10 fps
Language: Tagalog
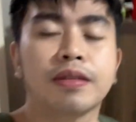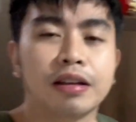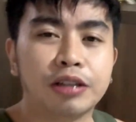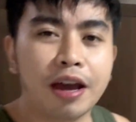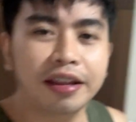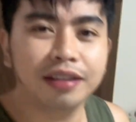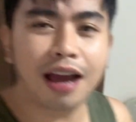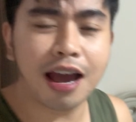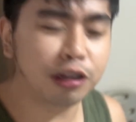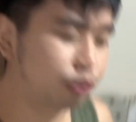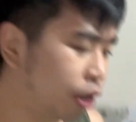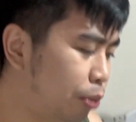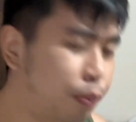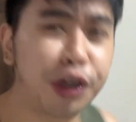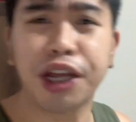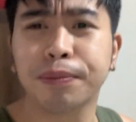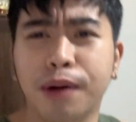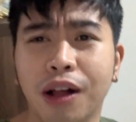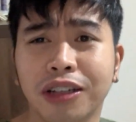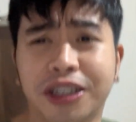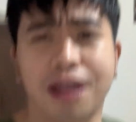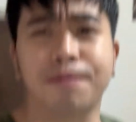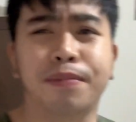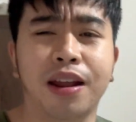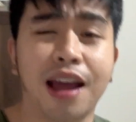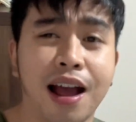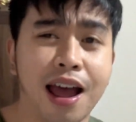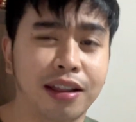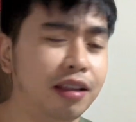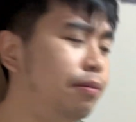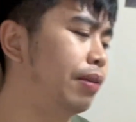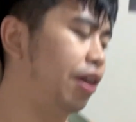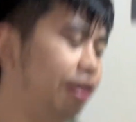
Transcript: So, ayan guys, with free ball, syempre, ang ating play